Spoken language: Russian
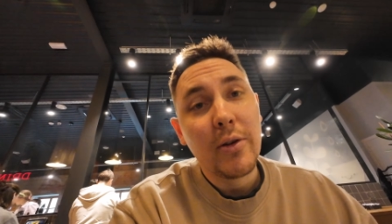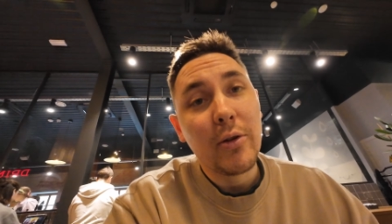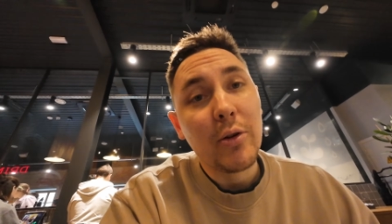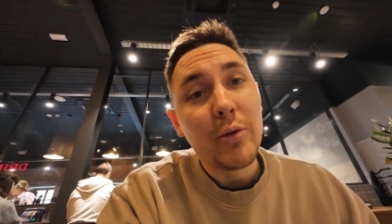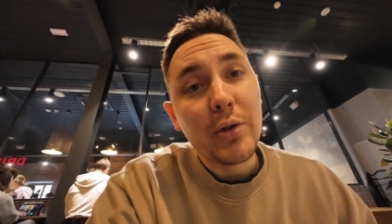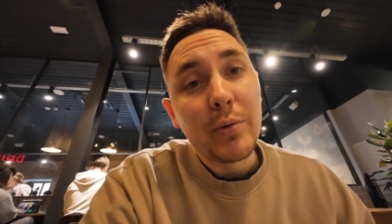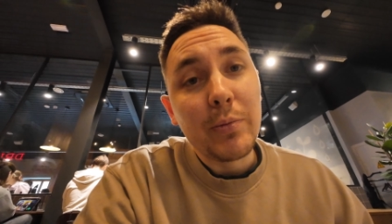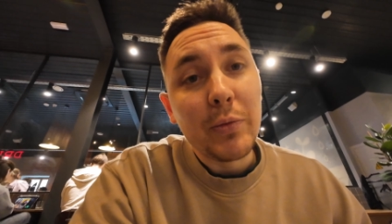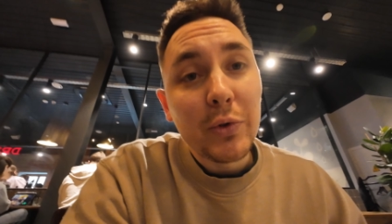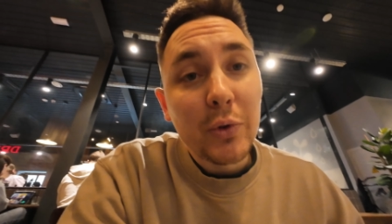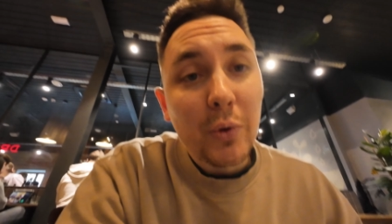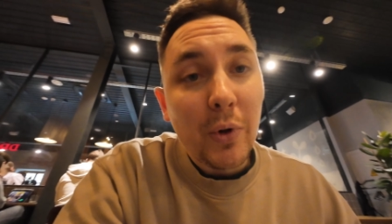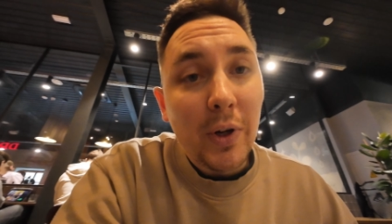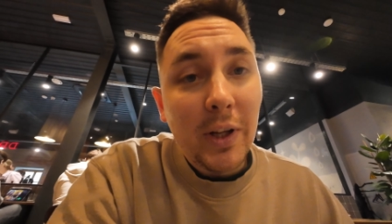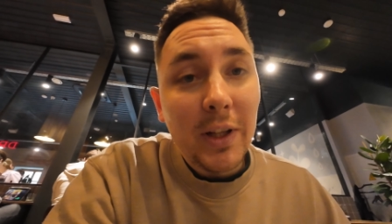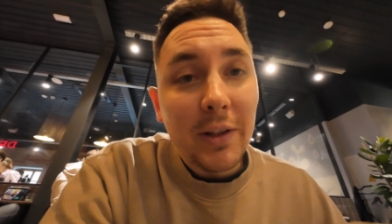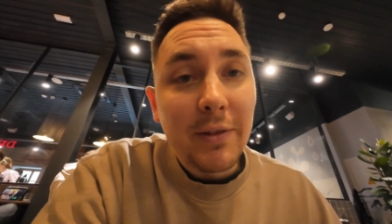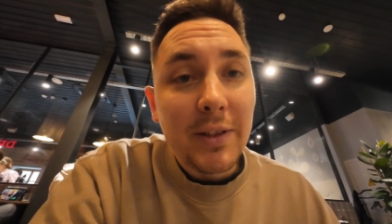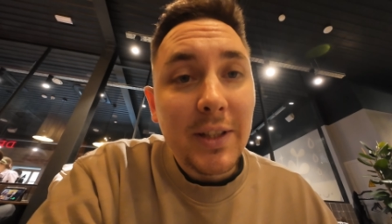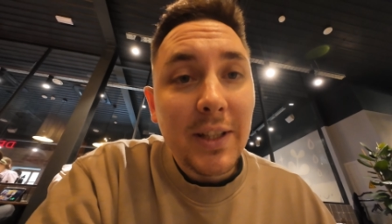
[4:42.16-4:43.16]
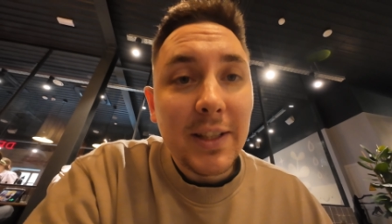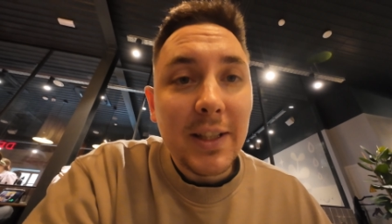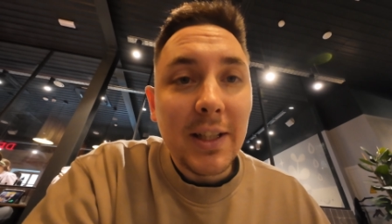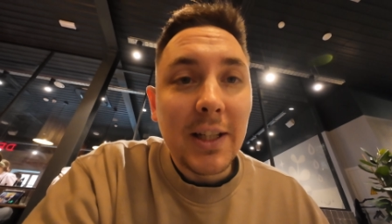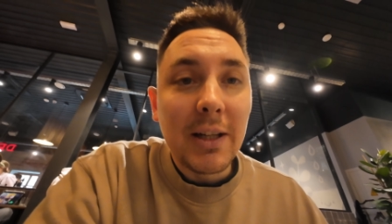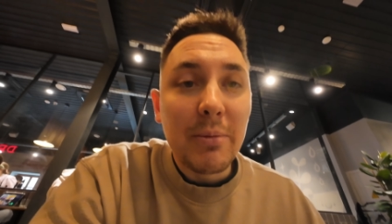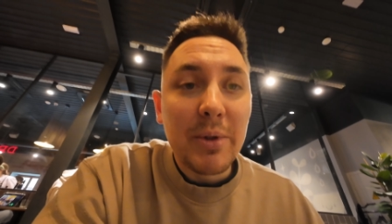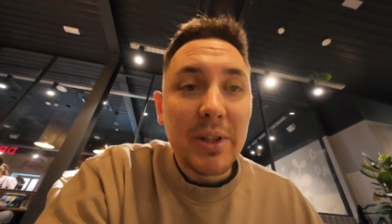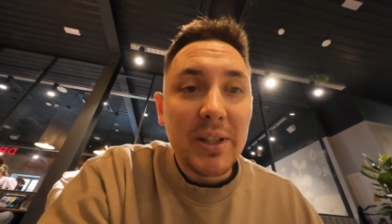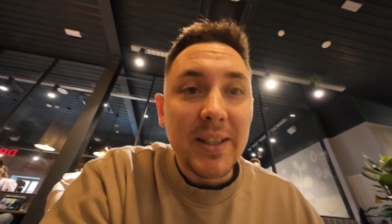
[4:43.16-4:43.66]
В общем, у Скуратели здесь,
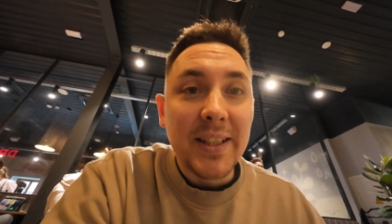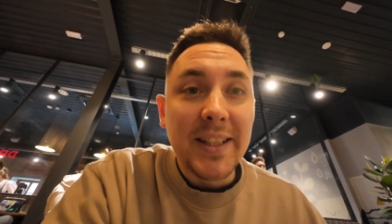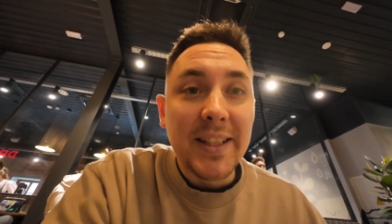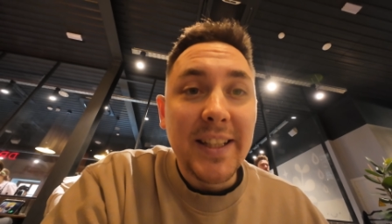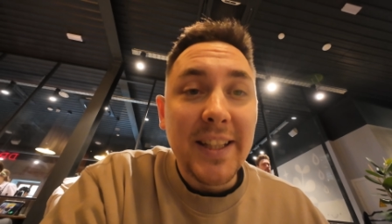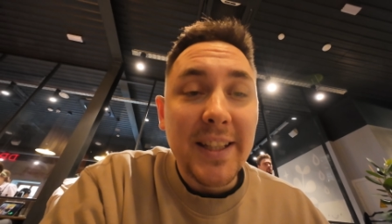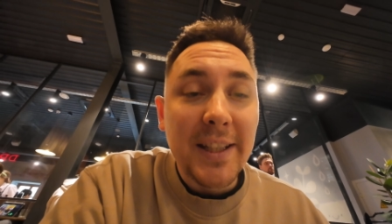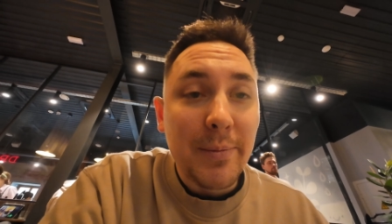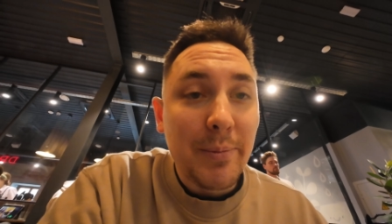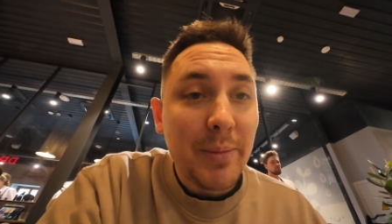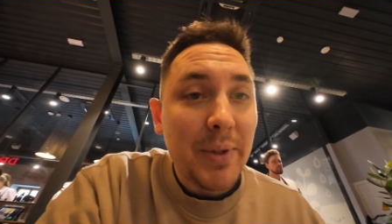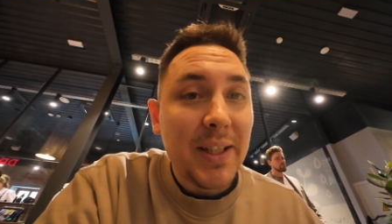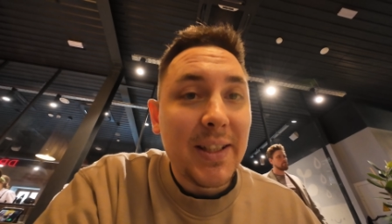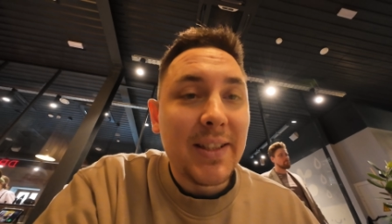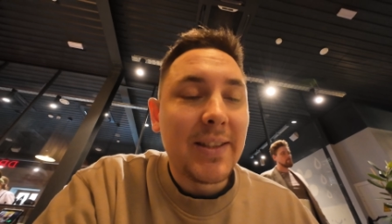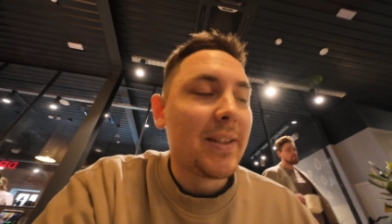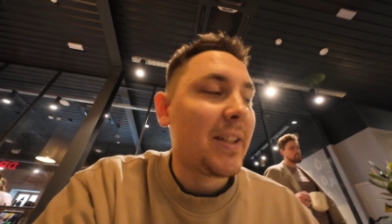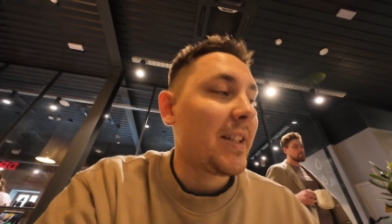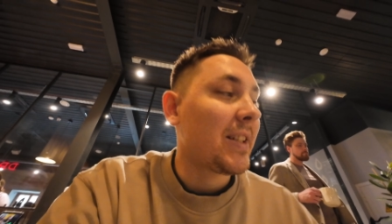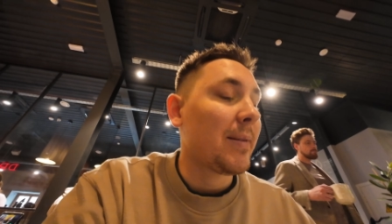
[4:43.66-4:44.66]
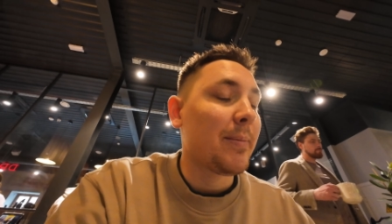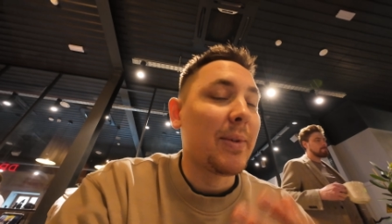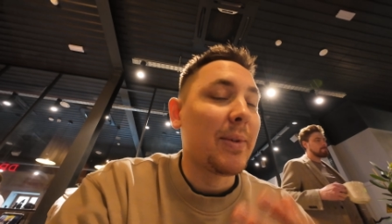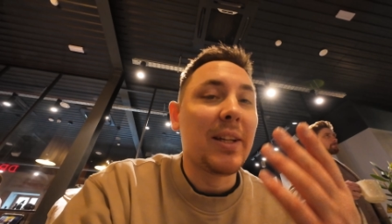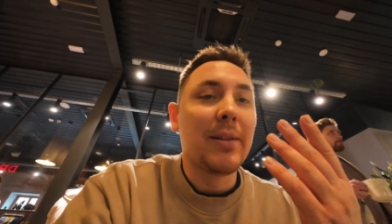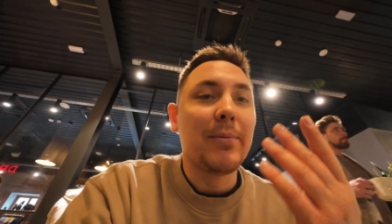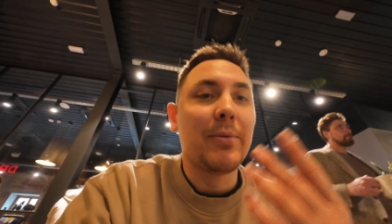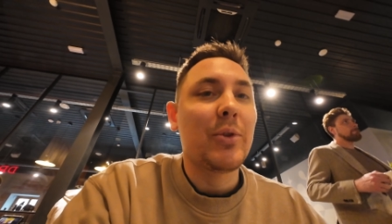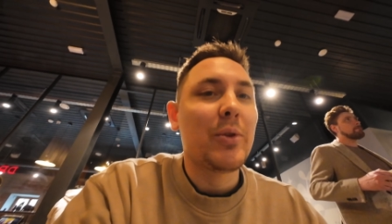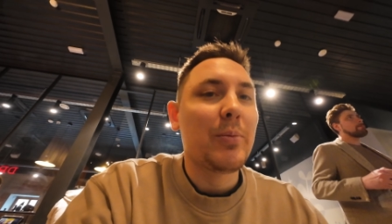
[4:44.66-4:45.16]
как обычно, нет места. Если бы
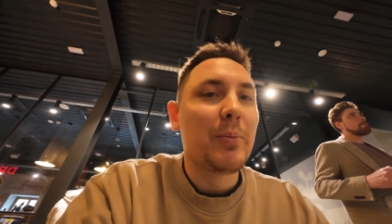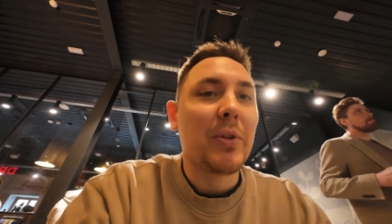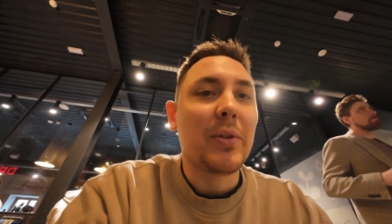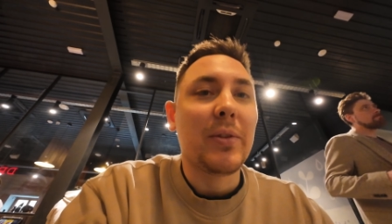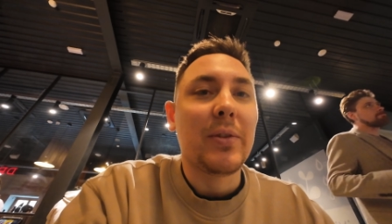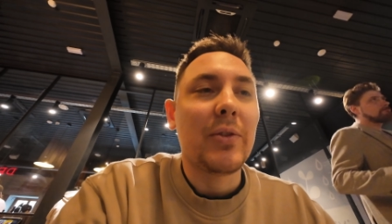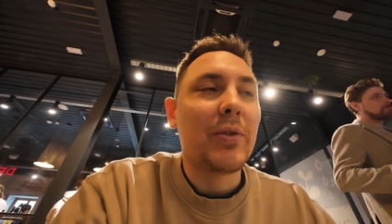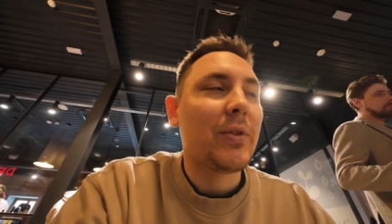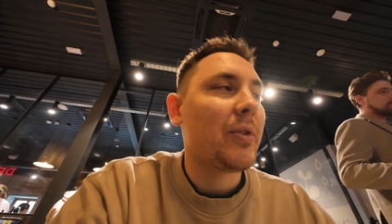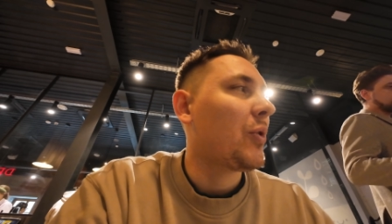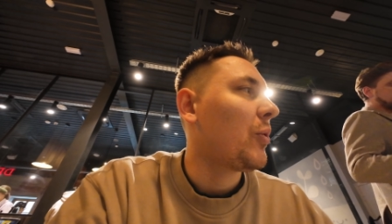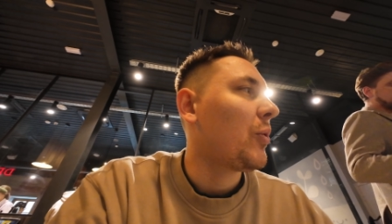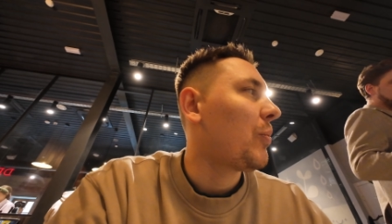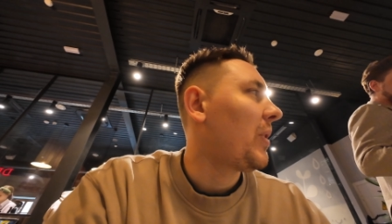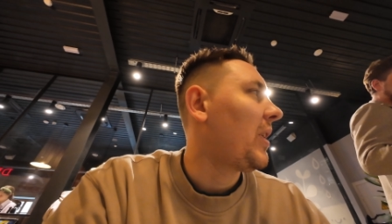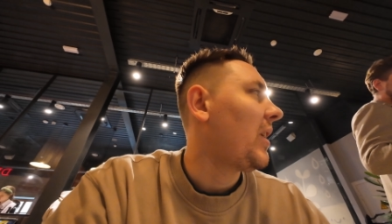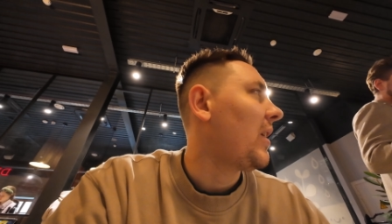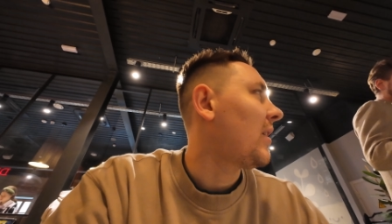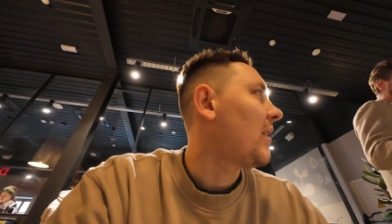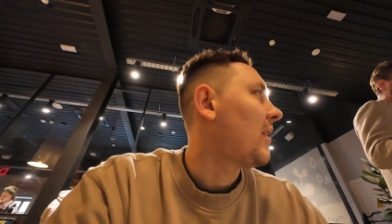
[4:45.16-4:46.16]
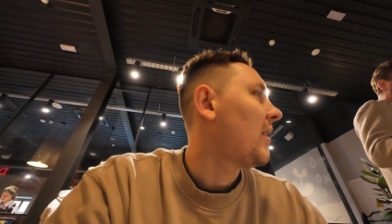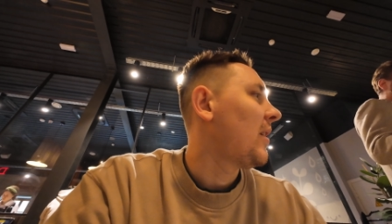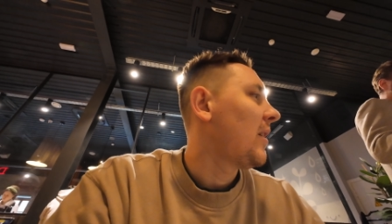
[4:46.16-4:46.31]
нам не наступили,